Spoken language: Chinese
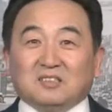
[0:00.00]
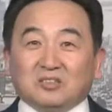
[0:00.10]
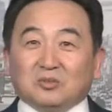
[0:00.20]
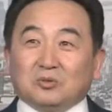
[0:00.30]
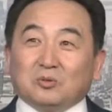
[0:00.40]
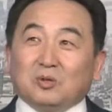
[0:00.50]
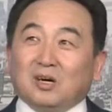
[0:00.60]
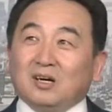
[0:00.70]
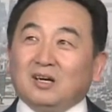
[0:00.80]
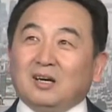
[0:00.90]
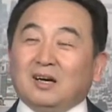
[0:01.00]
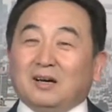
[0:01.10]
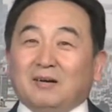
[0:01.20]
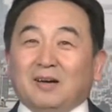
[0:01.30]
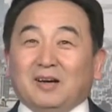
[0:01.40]
就说：“
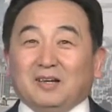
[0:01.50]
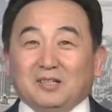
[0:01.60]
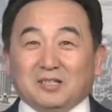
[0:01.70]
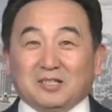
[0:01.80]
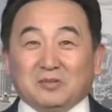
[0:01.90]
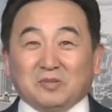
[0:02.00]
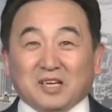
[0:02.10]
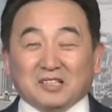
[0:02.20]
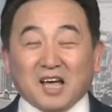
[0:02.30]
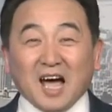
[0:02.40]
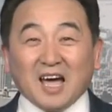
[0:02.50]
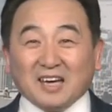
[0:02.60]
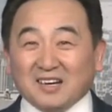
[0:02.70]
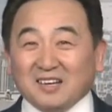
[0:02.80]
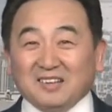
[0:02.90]
哈，这师傅也
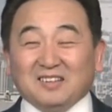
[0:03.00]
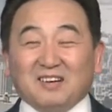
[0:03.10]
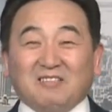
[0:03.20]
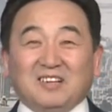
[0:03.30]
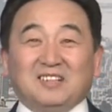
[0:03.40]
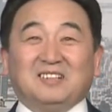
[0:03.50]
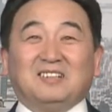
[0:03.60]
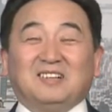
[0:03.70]
太狠了吧，